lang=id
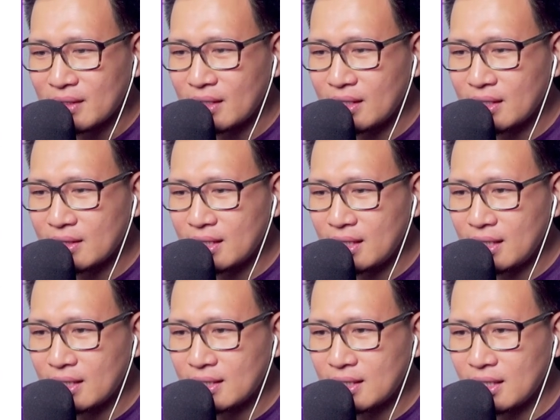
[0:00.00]

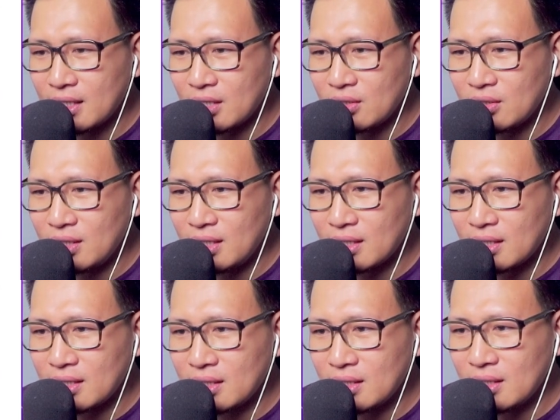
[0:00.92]
kita tengok
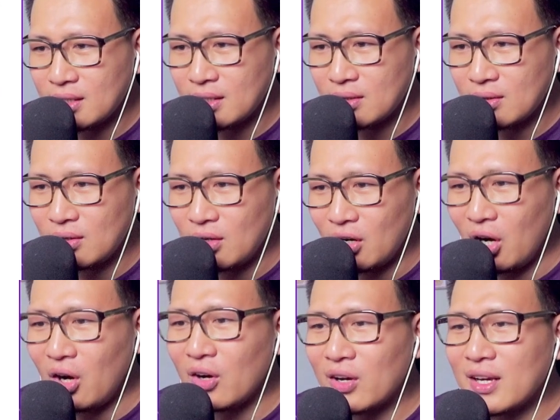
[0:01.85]
lagi
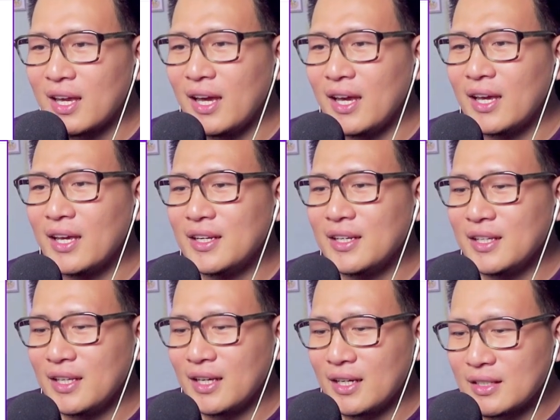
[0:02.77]
Oke,
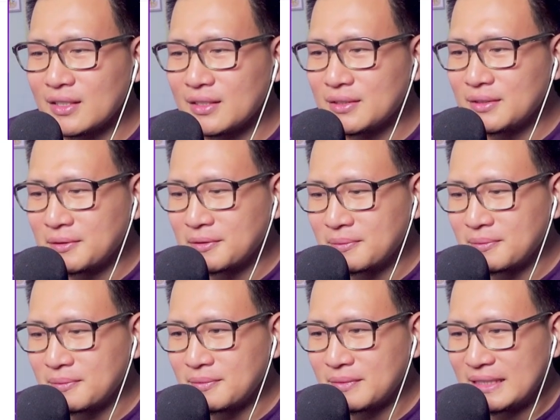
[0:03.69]
ini yang
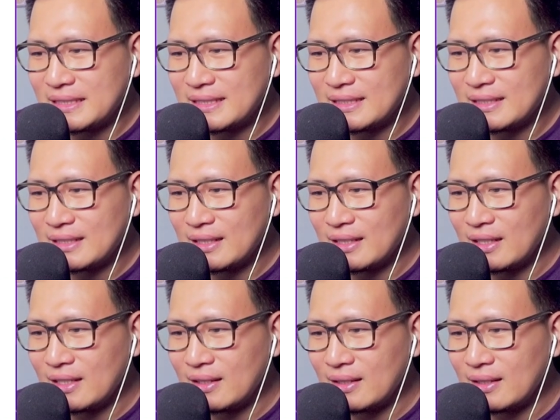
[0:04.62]
eh,